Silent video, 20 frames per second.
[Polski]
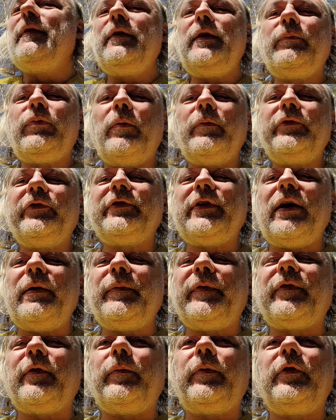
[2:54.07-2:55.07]
i
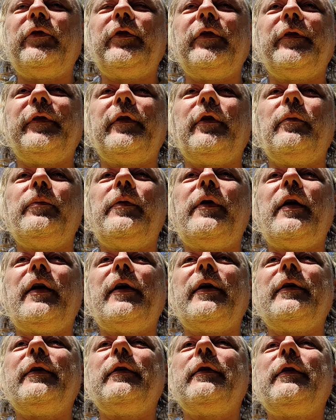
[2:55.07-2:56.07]
pomyślałem sobie, że
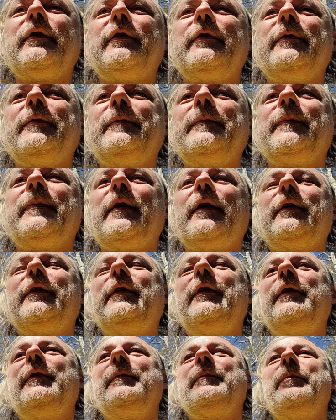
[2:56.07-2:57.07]
zrobię y,
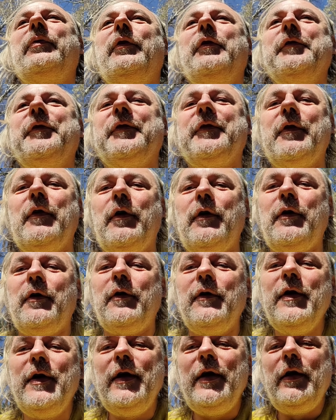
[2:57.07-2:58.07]
taki post
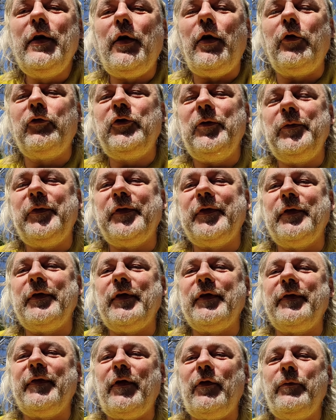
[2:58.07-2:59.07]
o, o czymś, co
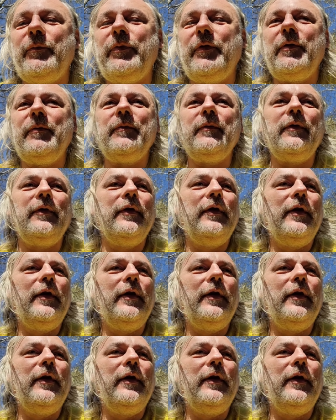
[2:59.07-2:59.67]
nazwałbym